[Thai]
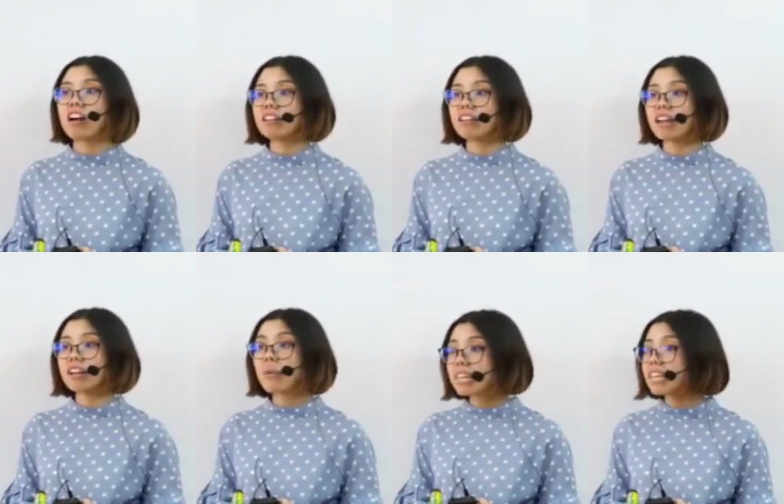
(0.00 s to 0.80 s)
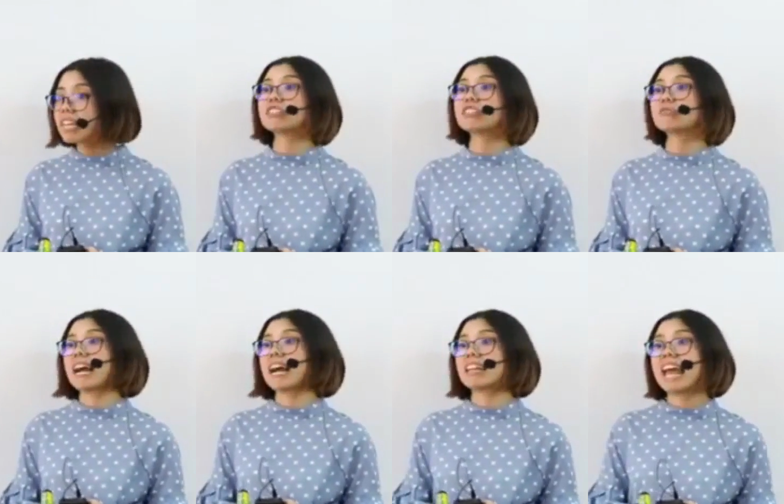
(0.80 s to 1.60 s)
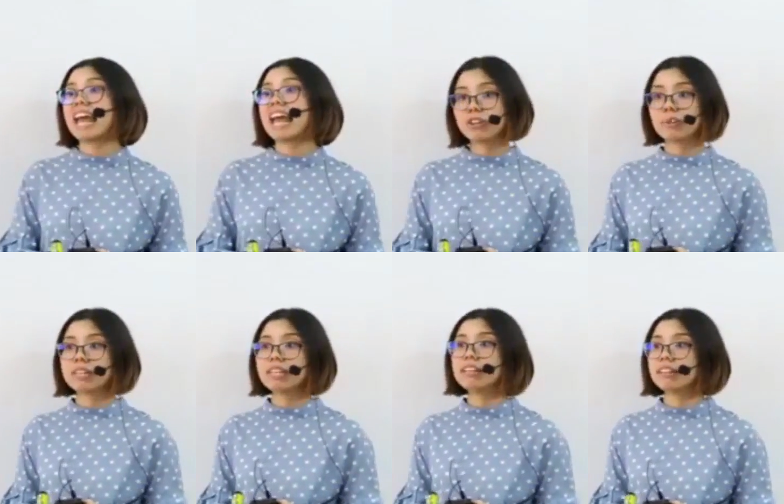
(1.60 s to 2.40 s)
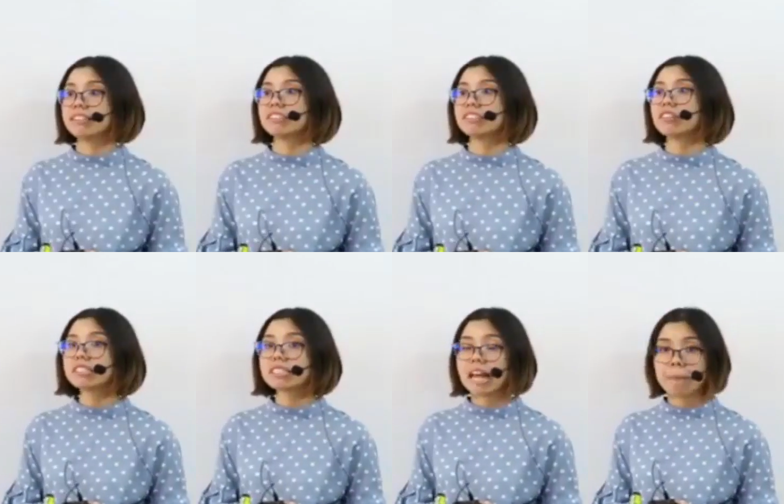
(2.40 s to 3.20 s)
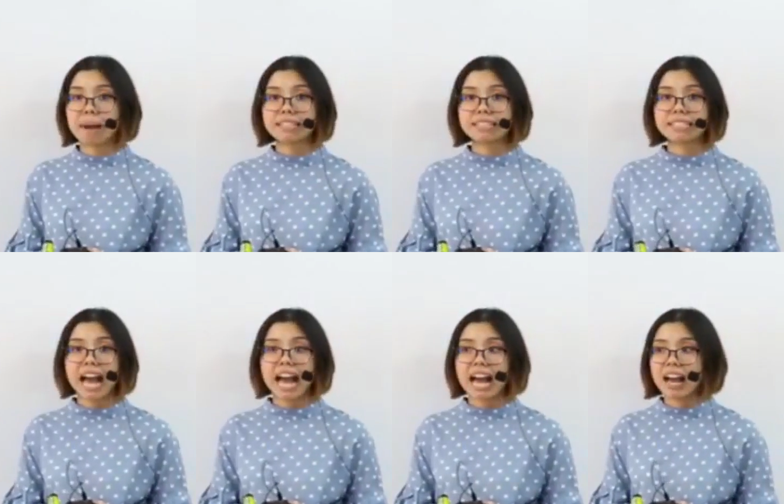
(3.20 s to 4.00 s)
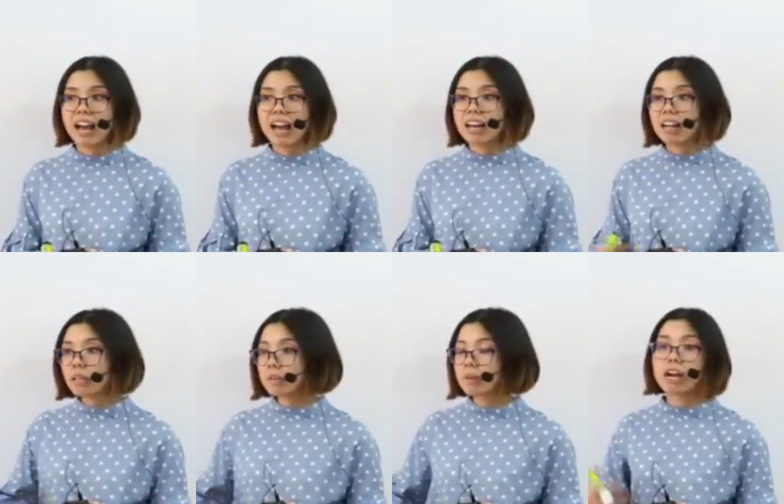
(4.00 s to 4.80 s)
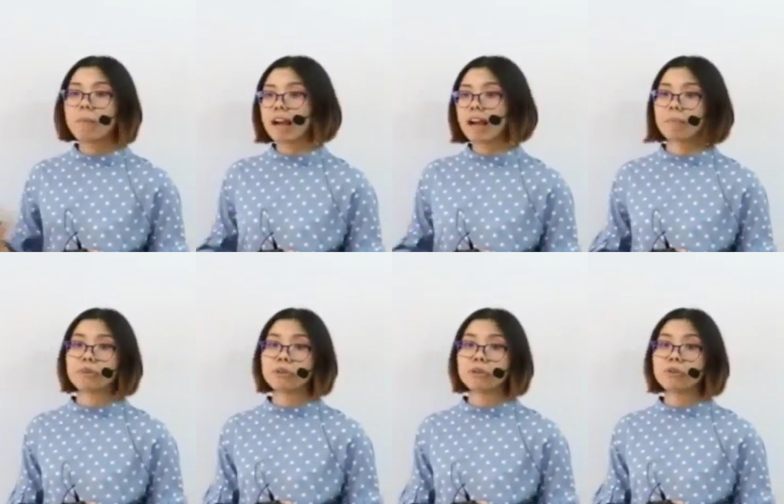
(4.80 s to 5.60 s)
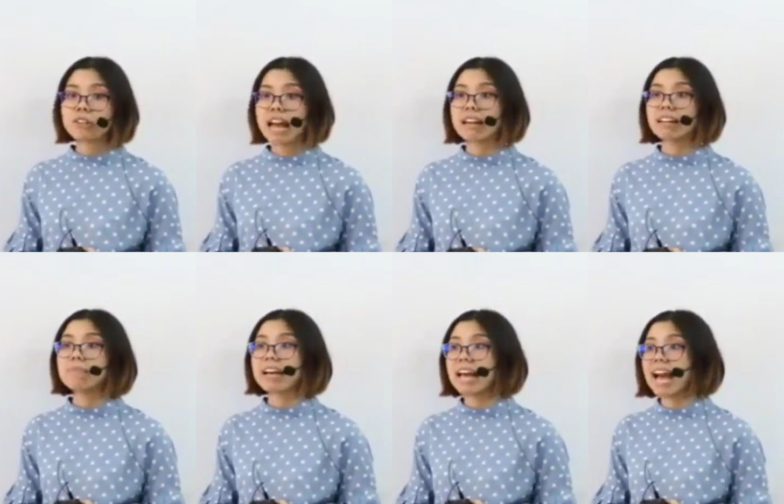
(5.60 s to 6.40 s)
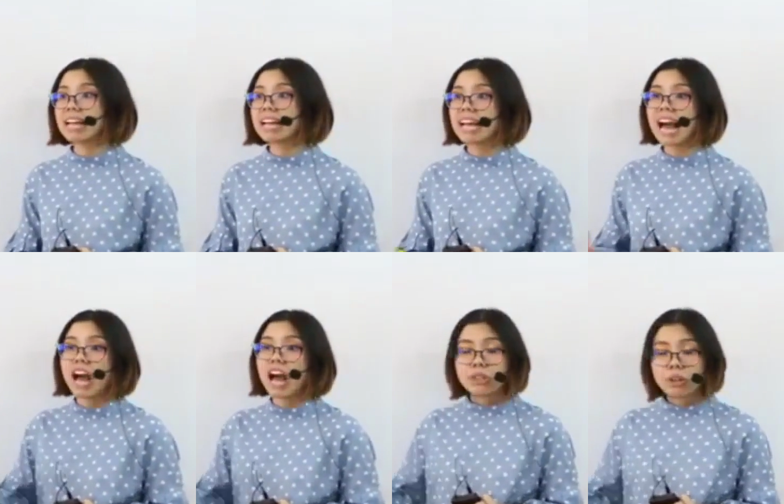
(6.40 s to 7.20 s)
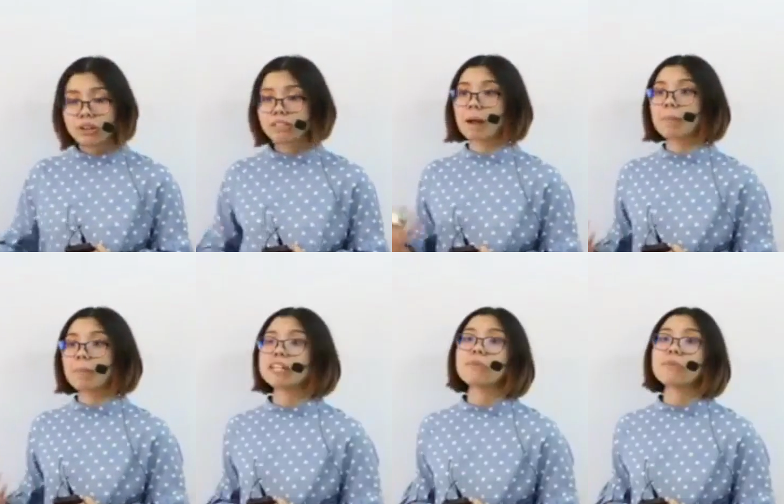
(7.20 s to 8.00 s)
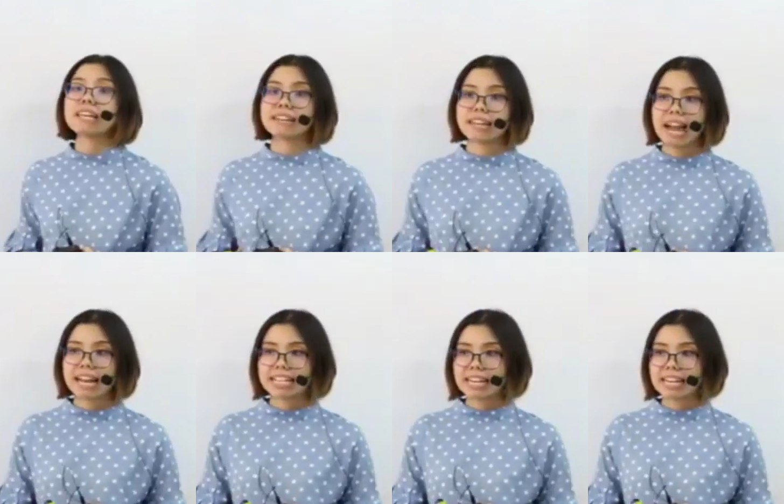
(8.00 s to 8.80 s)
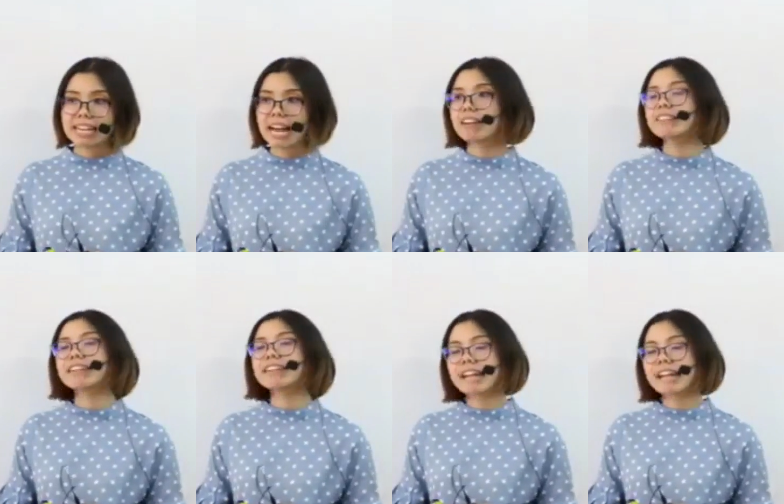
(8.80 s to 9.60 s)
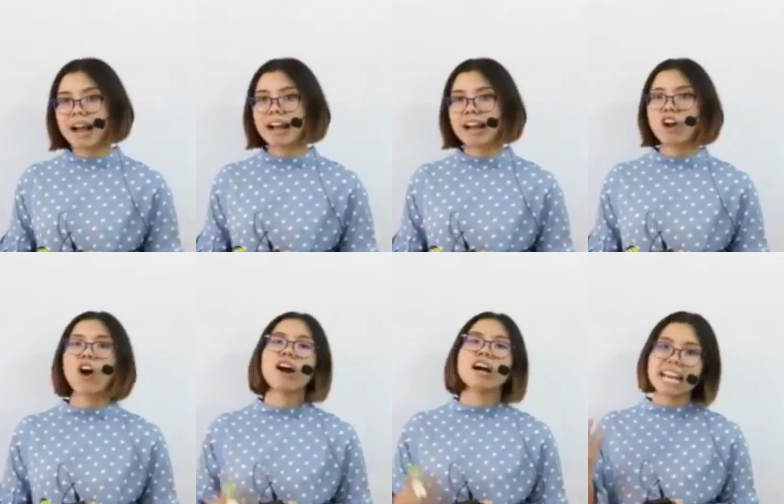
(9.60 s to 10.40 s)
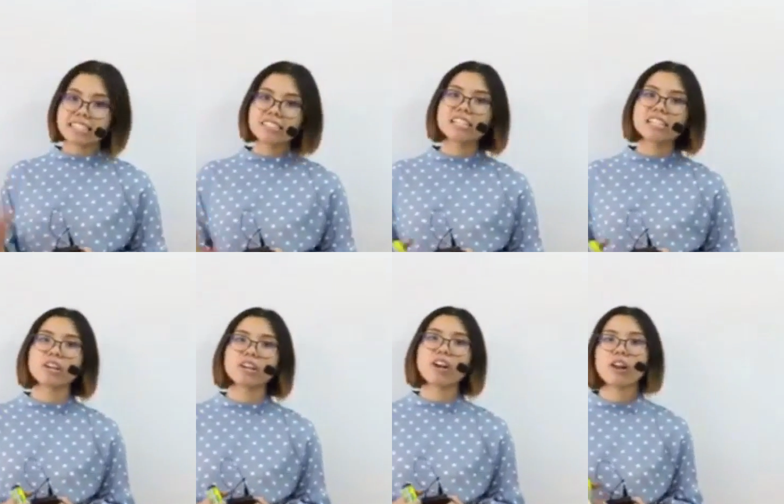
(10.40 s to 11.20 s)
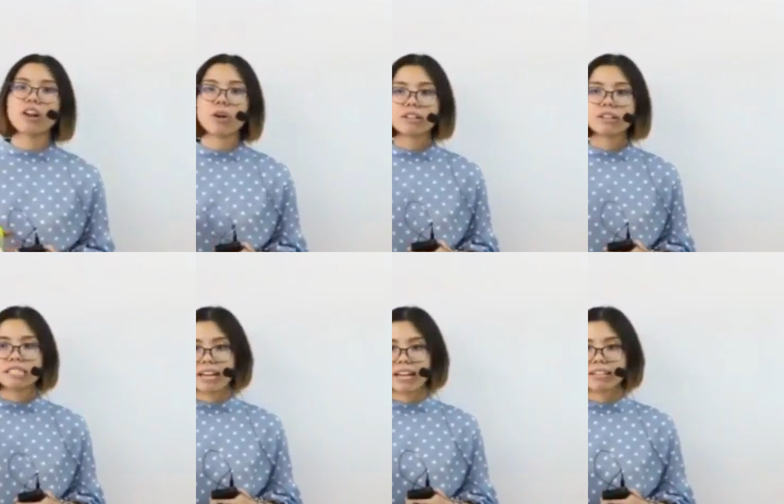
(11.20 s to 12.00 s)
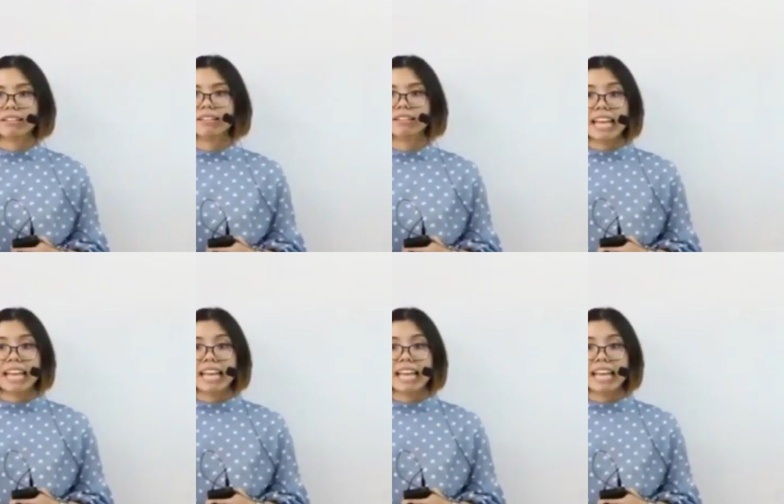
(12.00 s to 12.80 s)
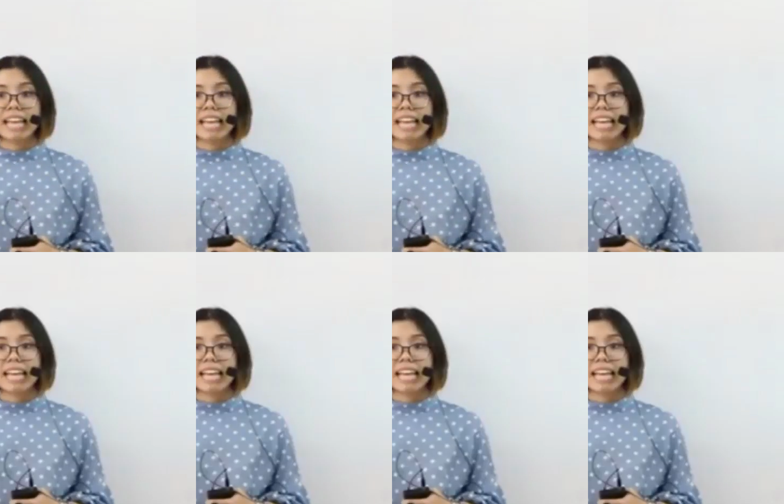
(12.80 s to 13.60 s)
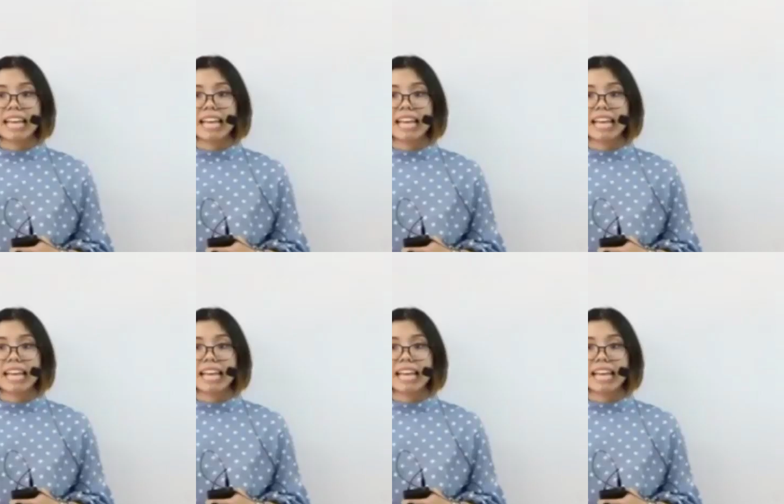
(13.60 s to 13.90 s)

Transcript: นุ้ยอิงเลชเหมือนกันแอดนุ้ยอิงเลชก็คือสามารถที่จะลงทะเบียนเข้ามากับเราทุกช่องทาง หรือแม้แต่จะโทรศัพท์เข้ามาที่โรงเรียนก็ได้นะคะ ก็คือใครมาก็แจ้งชื่อกันไว้ก่อน แล้วก็ที่สำคัญคือแจ้งบทเรียนที่อยาก